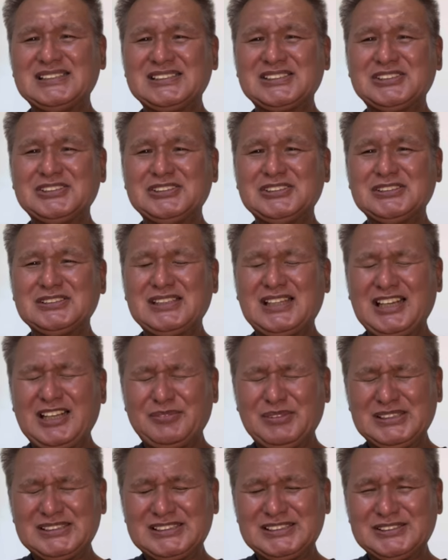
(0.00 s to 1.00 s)
しくな
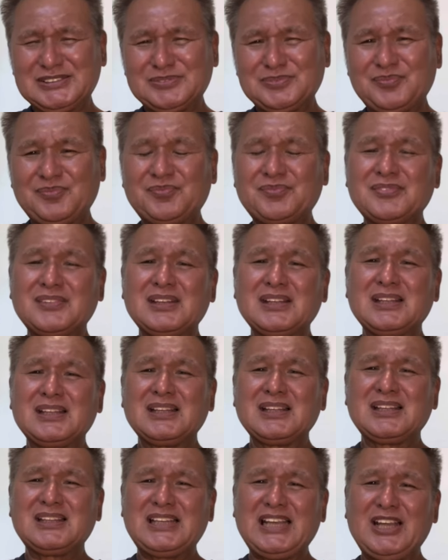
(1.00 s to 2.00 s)
ります
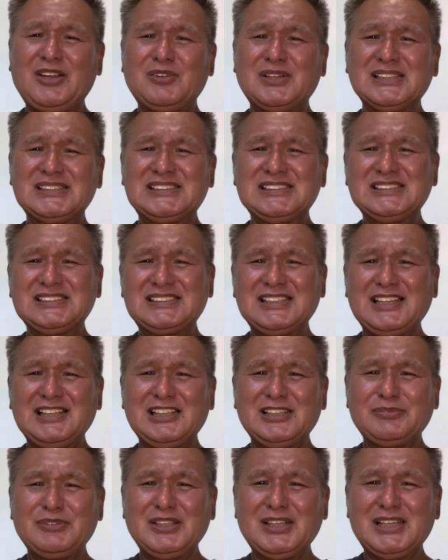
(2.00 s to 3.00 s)
令和新
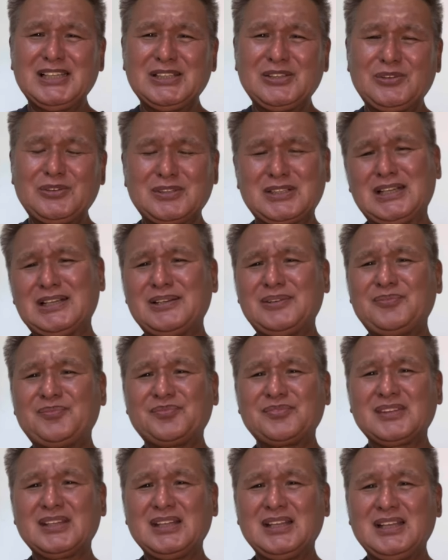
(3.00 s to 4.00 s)
選組はどうか
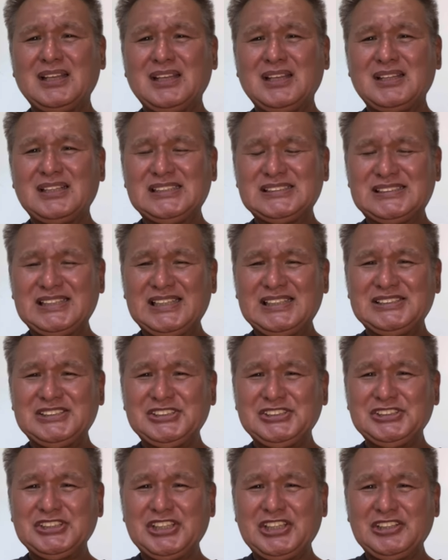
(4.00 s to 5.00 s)

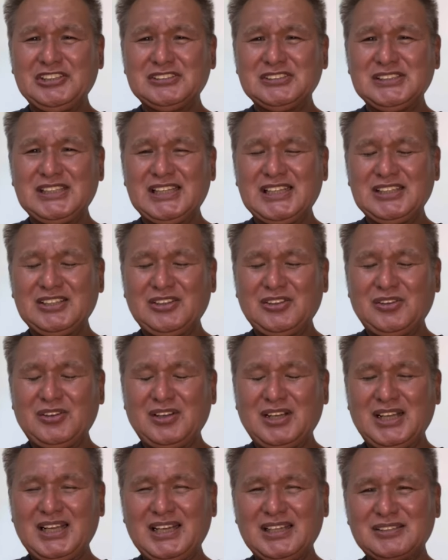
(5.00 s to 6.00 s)
2019年
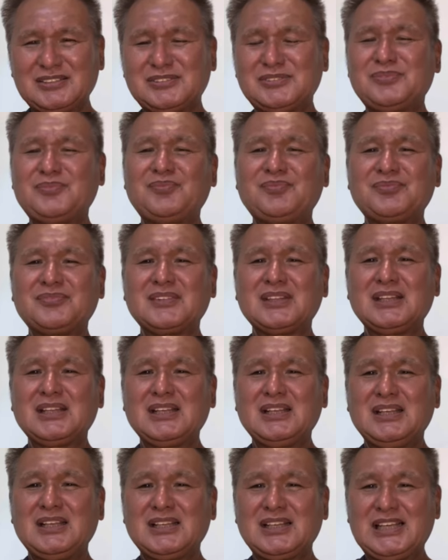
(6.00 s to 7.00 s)
の春
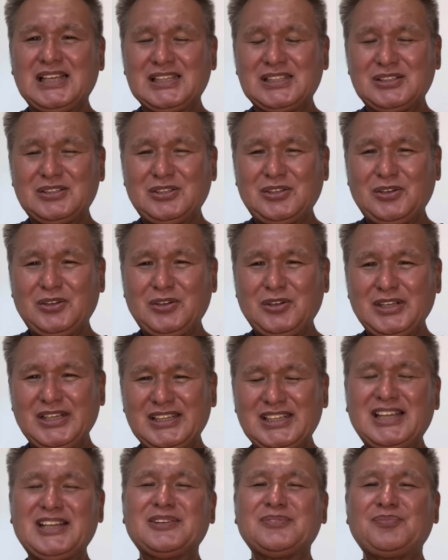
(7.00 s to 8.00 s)
決闘
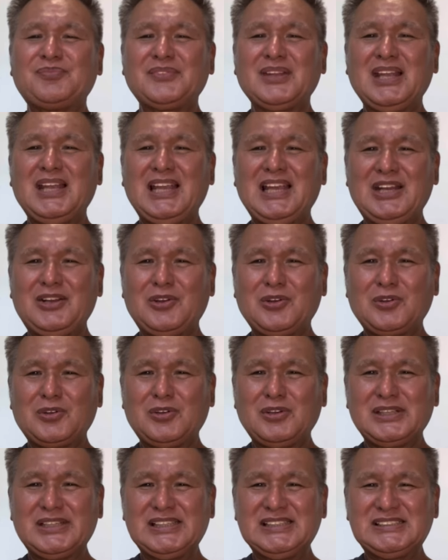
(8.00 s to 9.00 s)
以来辺野
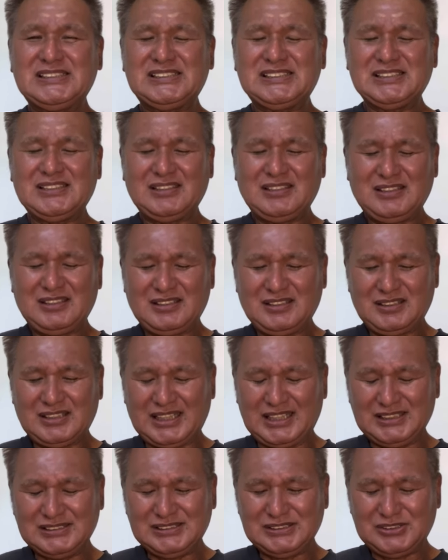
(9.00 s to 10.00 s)
古基地
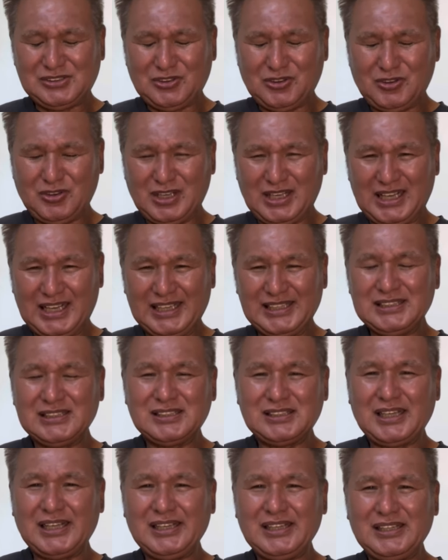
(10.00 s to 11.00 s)
断固
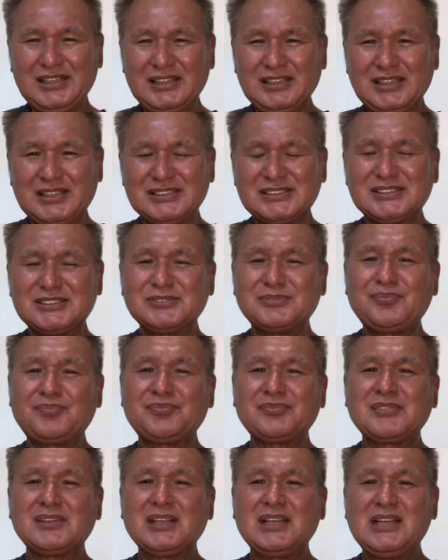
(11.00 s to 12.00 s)
反対です
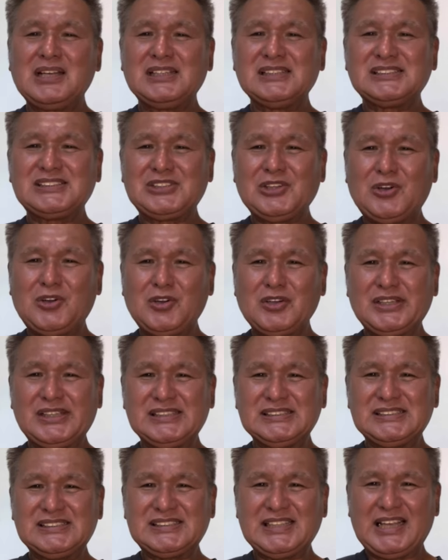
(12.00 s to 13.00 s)
消
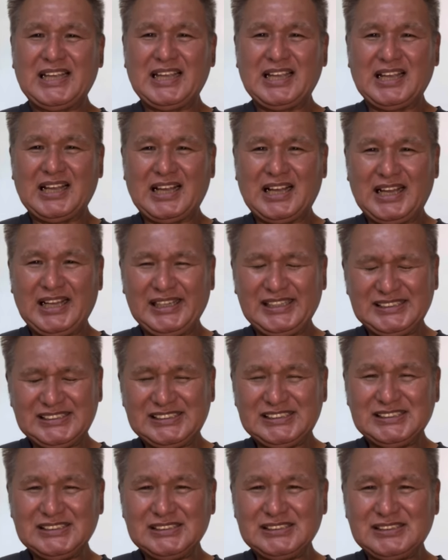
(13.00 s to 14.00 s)
費税廃
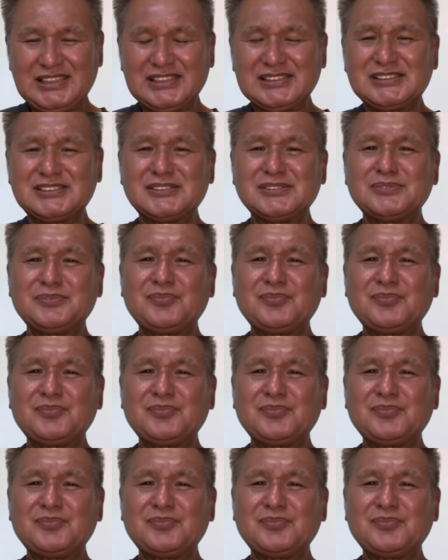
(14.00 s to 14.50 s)
止です